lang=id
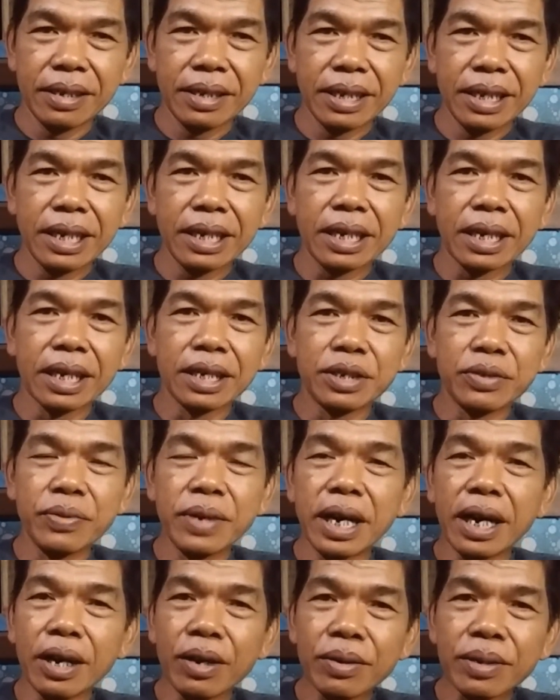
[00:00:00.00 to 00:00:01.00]
ini kan
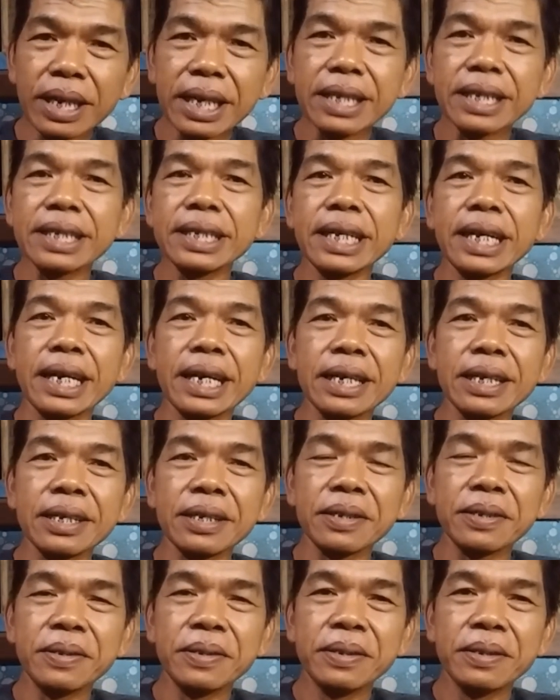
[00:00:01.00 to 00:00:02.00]
H2O nantinya
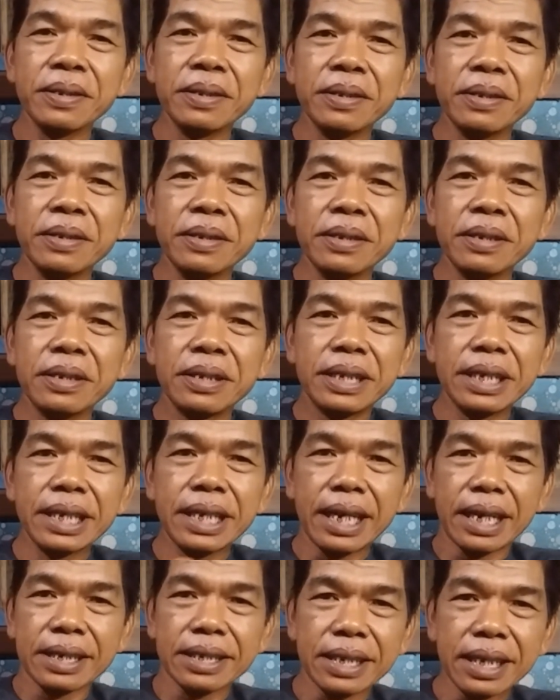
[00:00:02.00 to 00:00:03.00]
kan
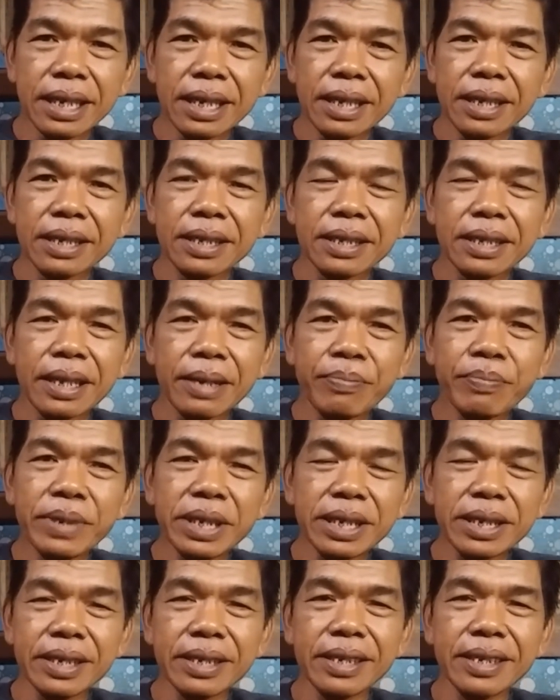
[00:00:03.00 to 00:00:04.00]
dirasa
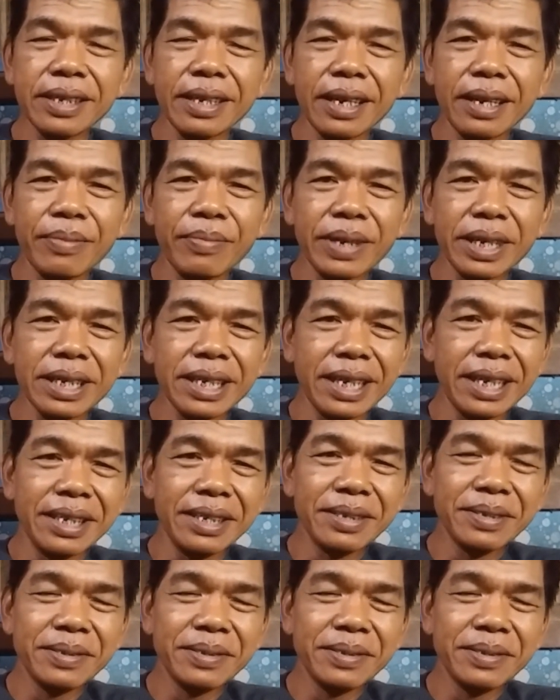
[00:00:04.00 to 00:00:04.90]
tapi apa ya